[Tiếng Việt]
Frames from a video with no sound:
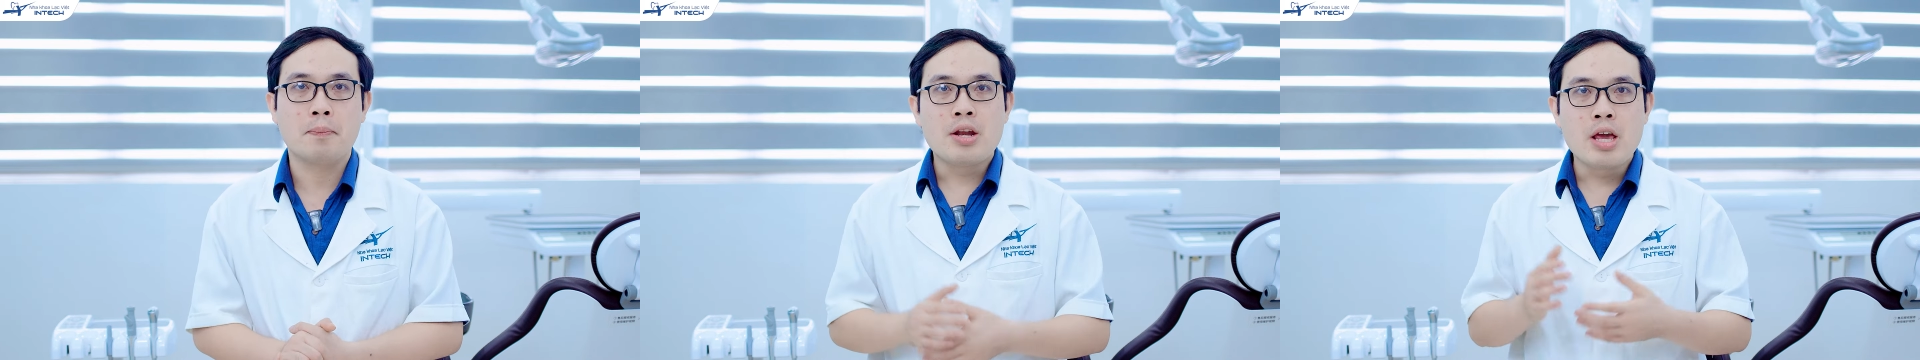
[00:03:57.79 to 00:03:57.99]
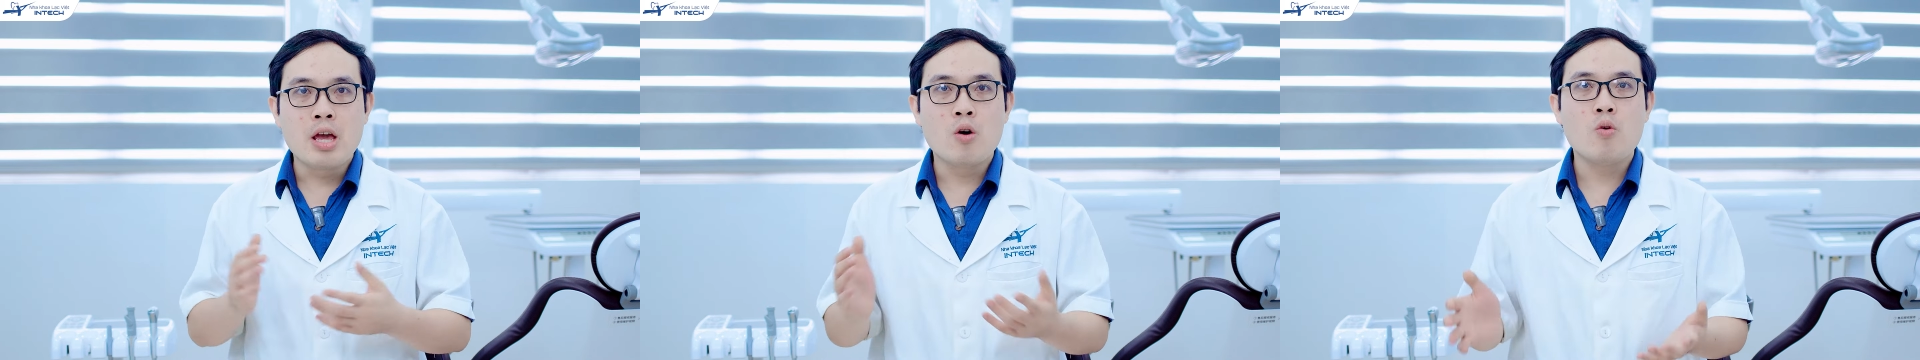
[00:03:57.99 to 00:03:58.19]

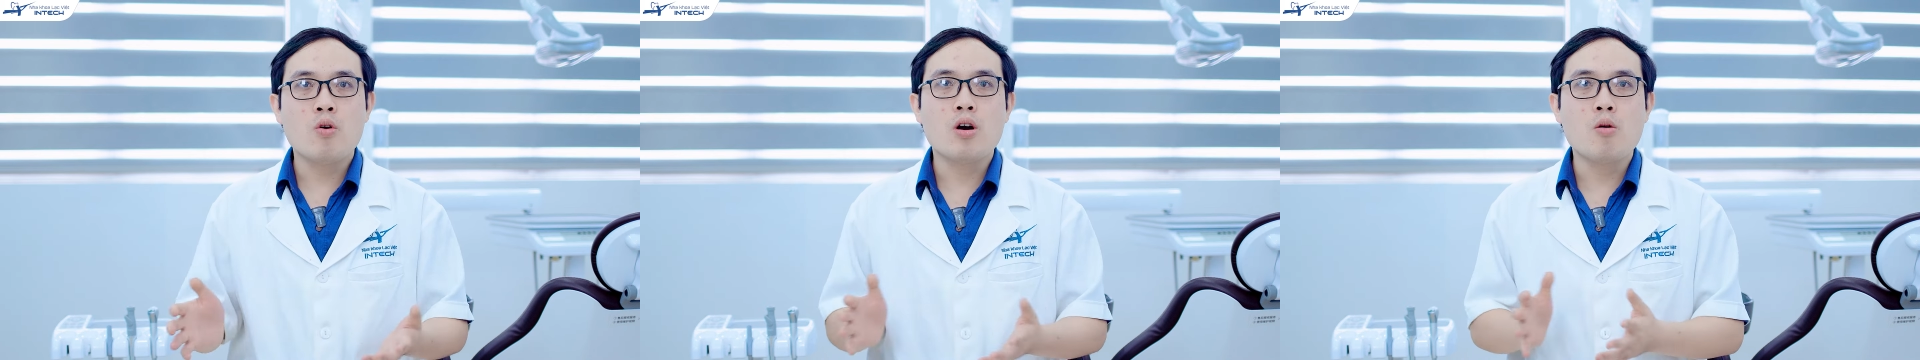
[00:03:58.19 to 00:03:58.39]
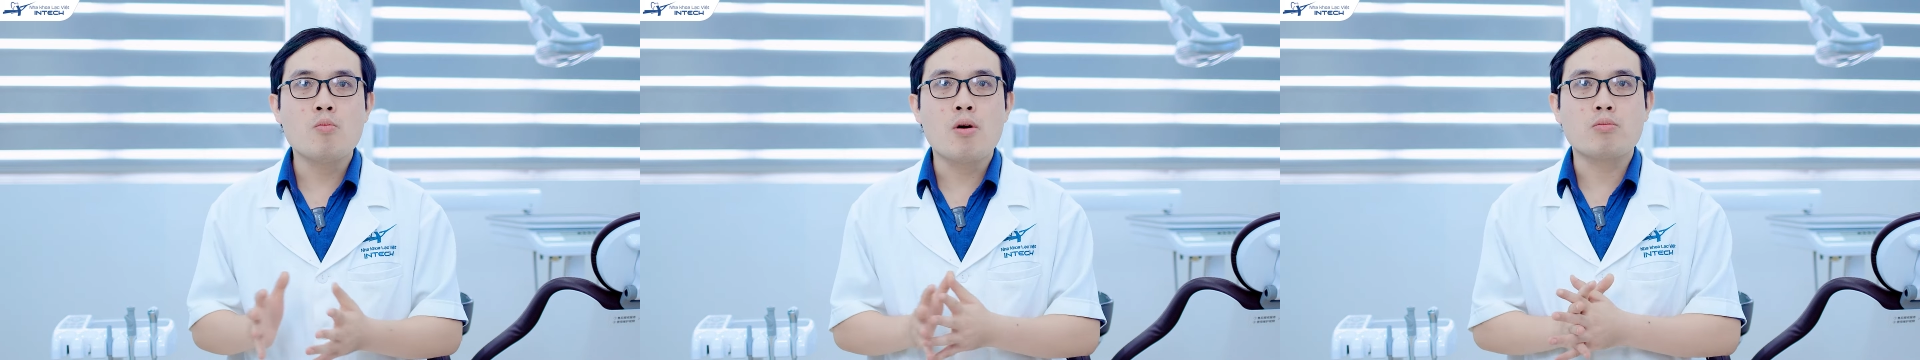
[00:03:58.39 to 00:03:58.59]
Nếu
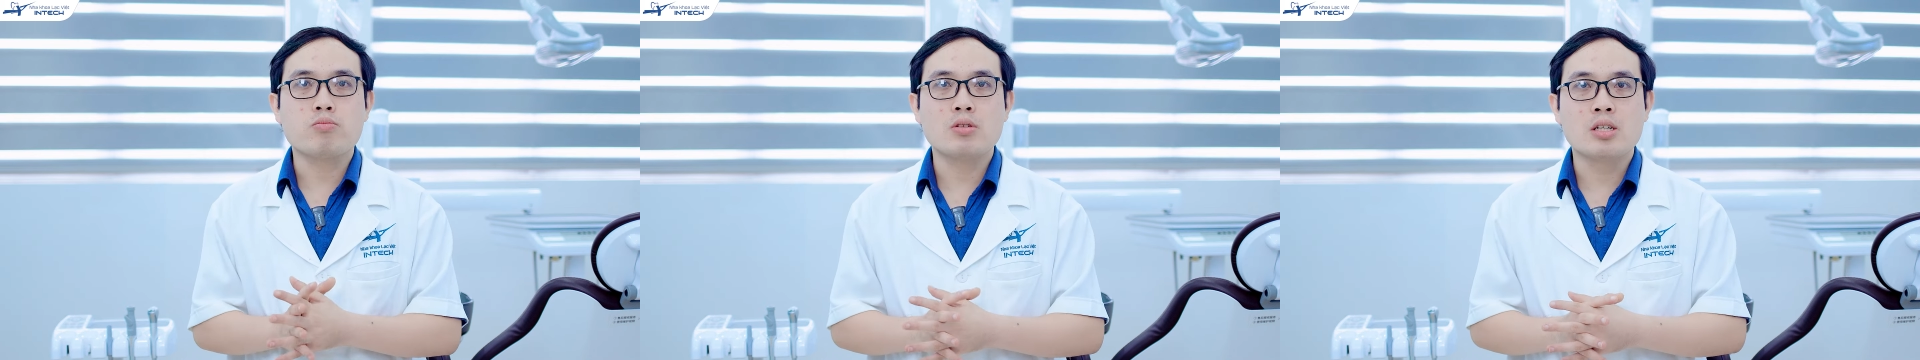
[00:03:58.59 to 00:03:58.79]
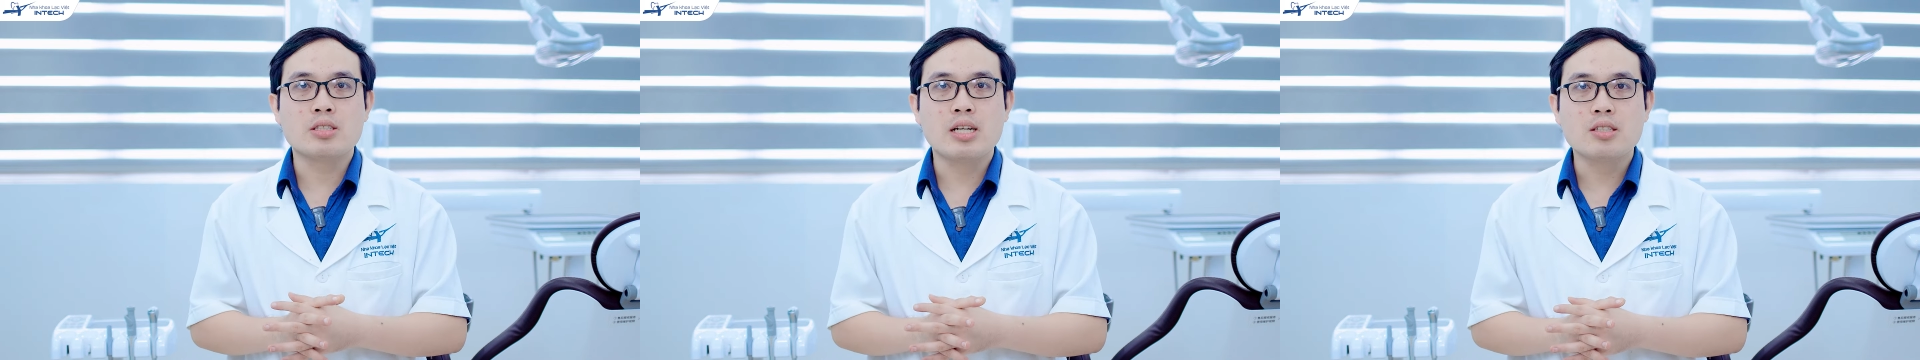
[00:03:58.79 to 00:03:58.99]
không
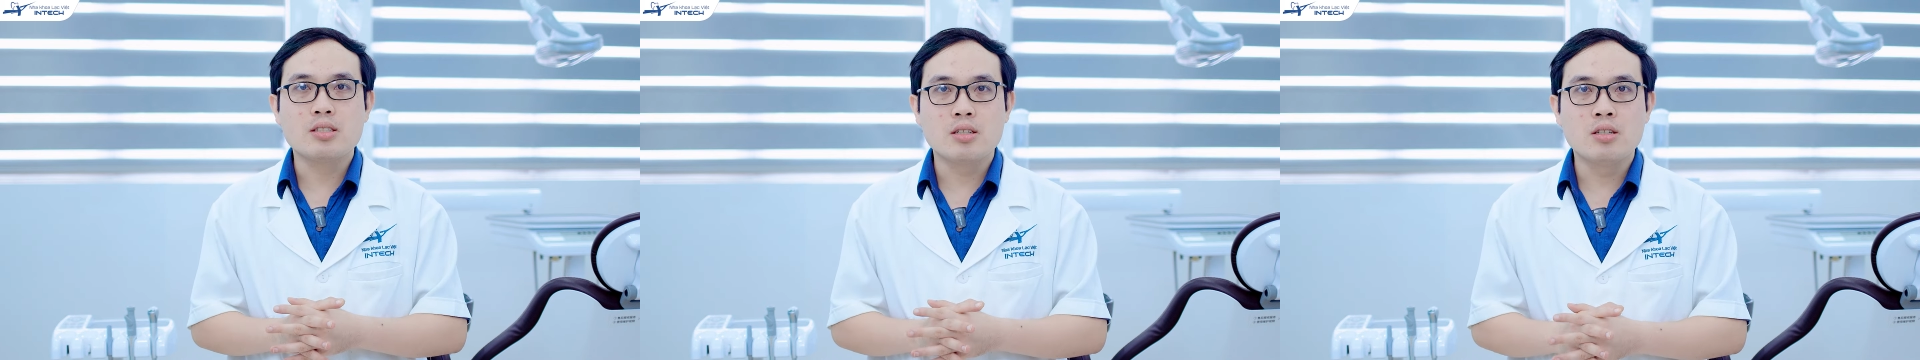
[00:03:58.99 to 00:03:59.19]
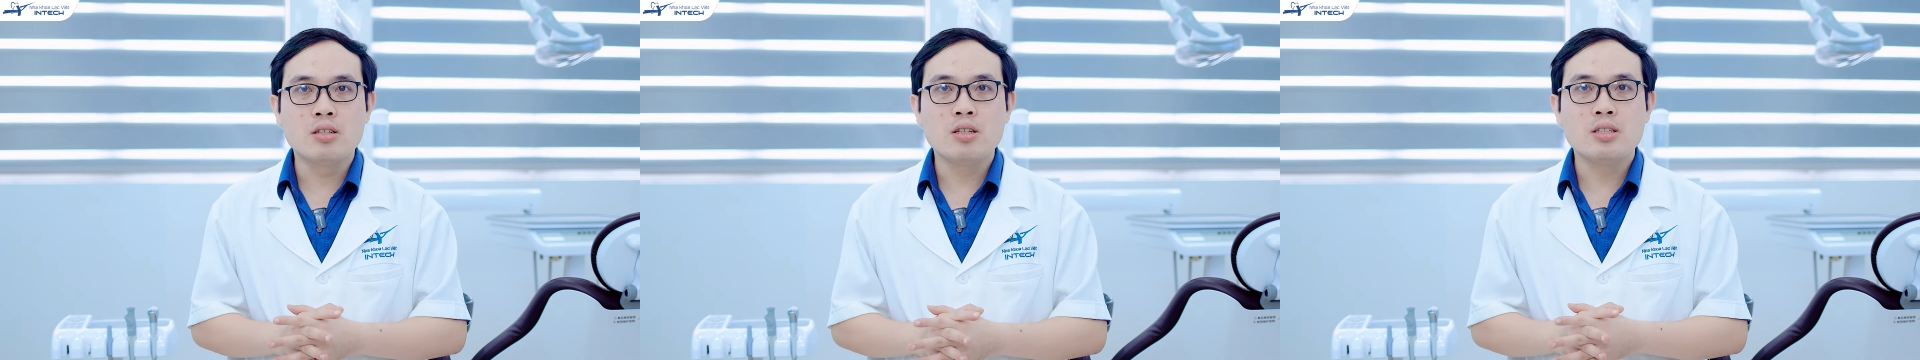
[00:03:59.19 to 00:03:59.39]
bọc được răng
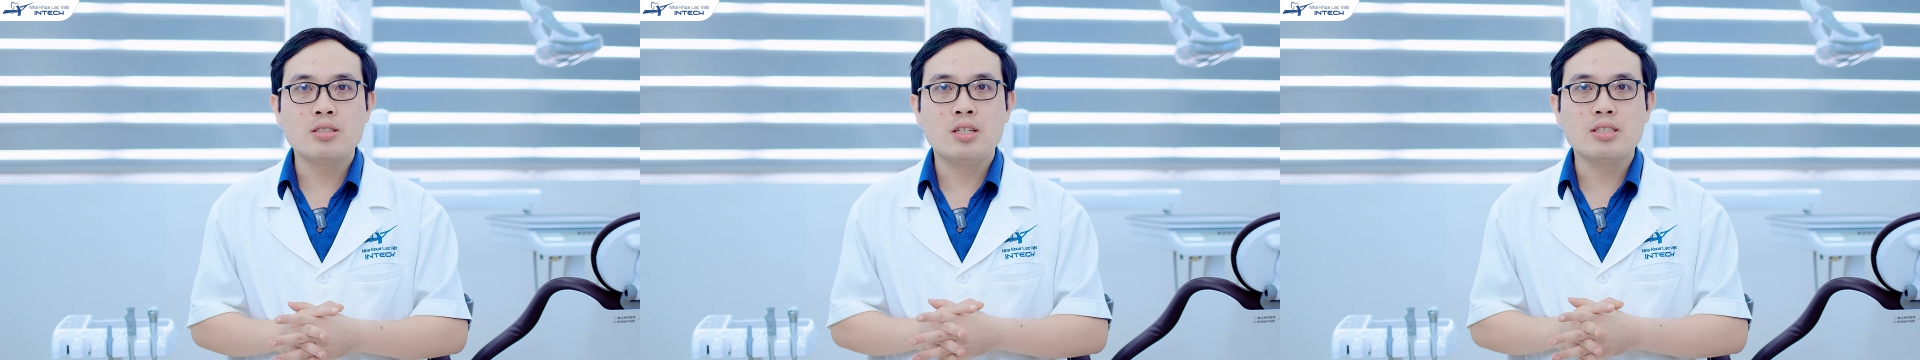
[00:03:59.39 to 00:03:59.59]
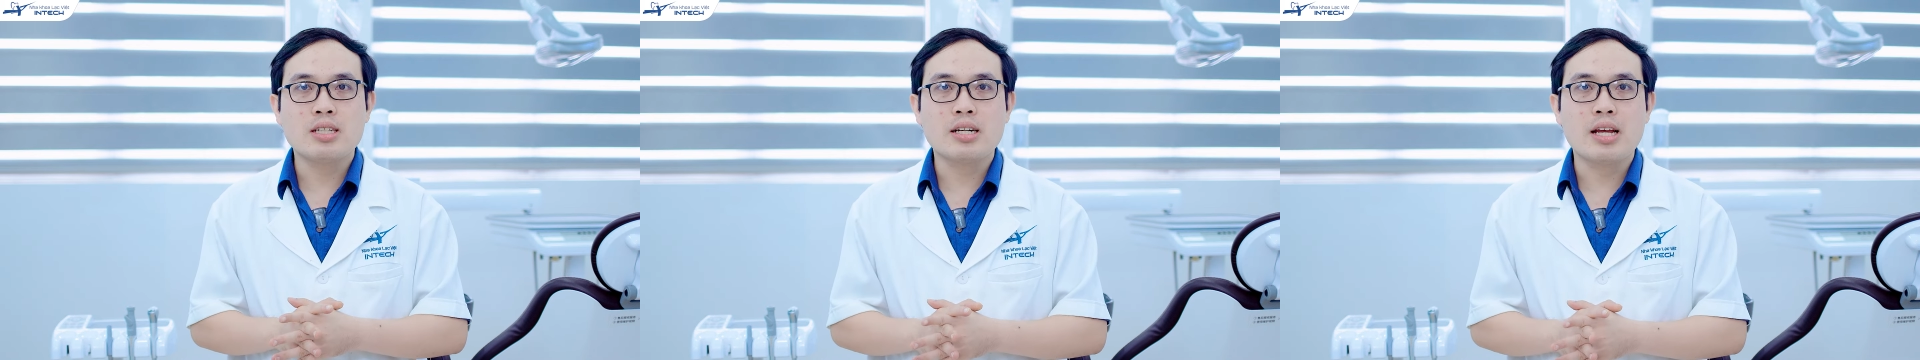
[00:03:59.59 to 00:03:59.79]
sứ,
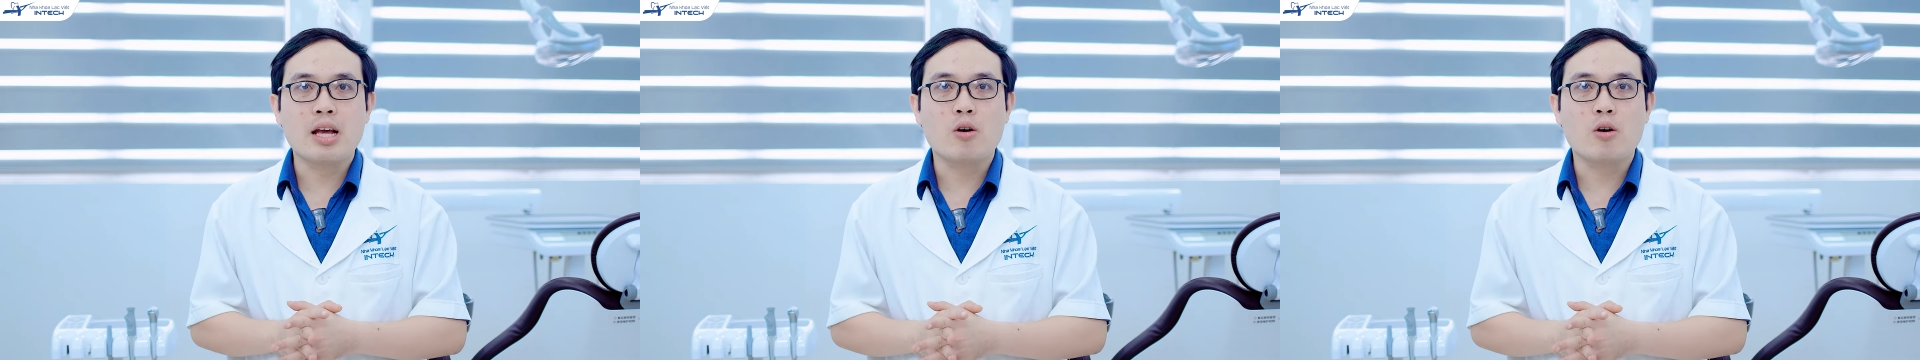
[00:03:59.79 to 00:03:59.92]
những răng